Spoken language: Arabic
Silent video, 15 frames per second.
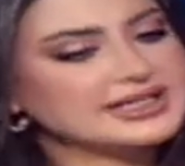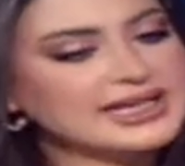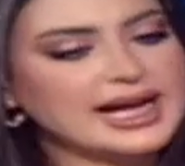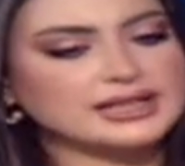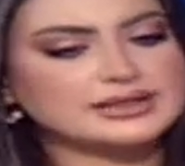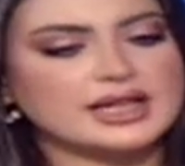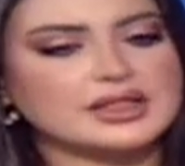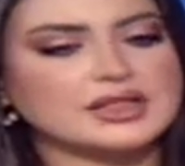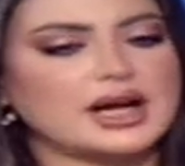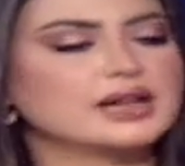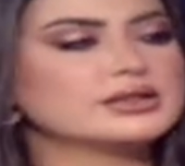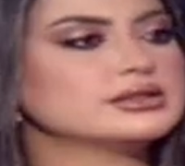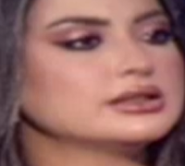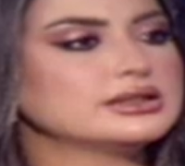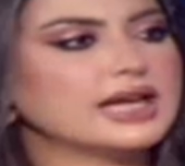أنا أتحدث
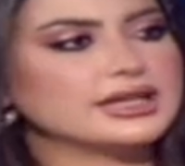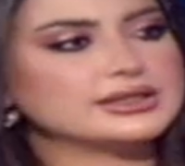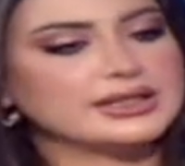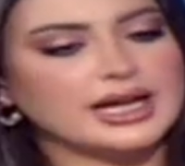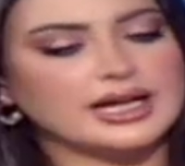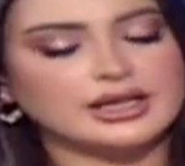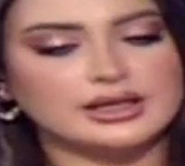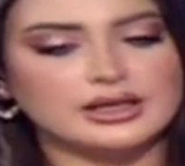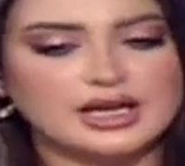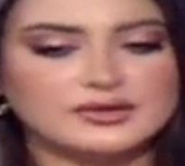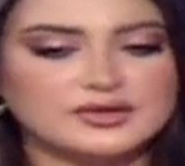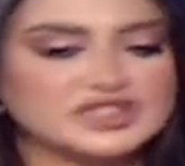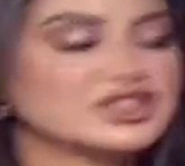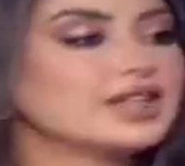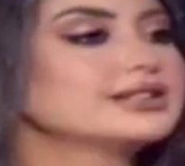عن يعني
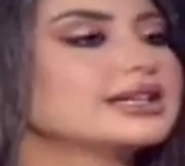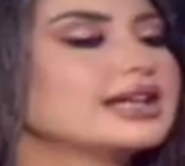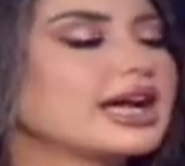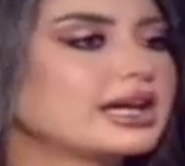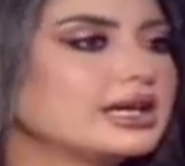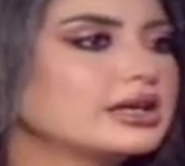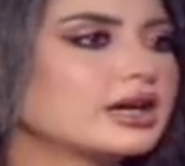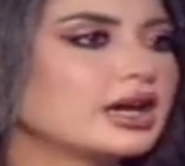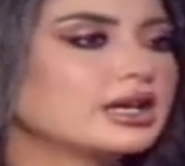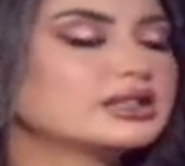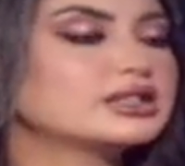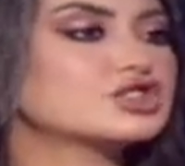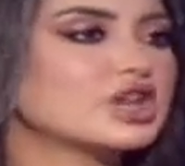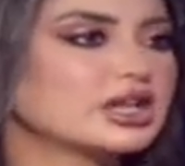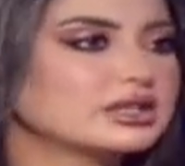الفترات الأخيرة
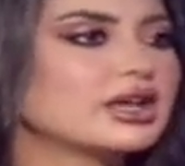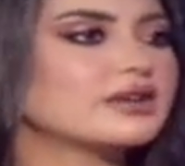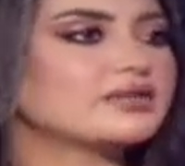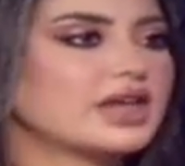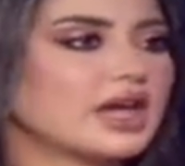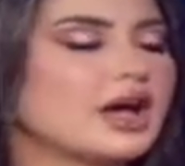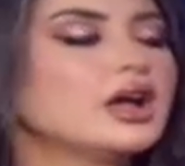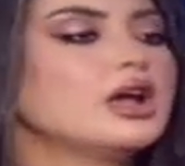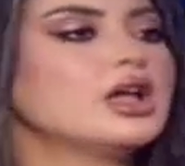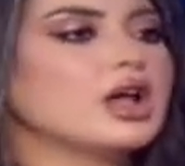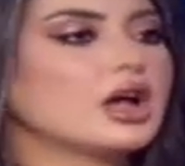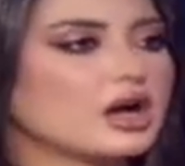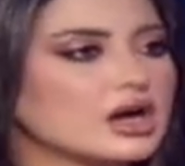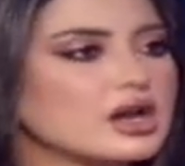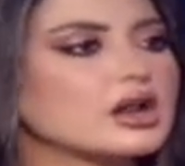التي شهدنا فيها
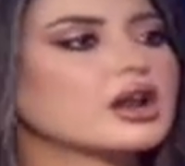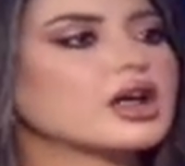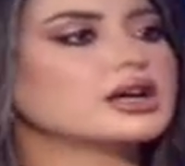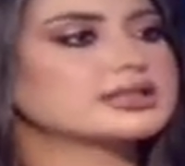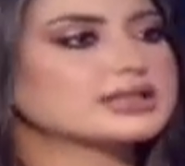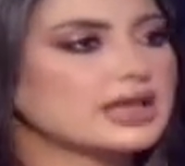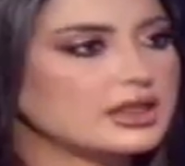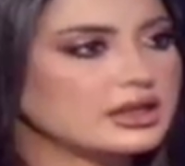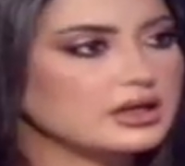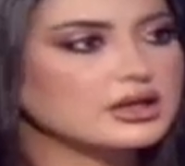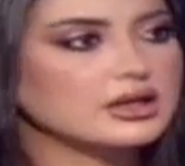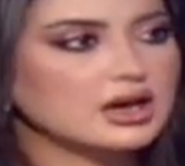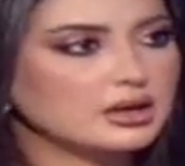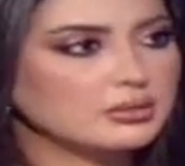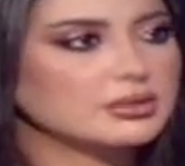قرارات نعم.
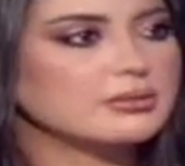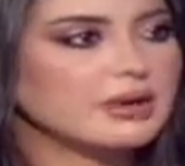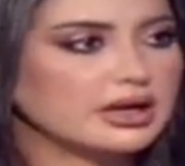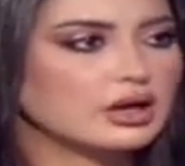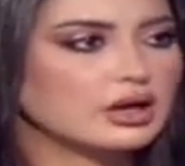كثيرة بما نعم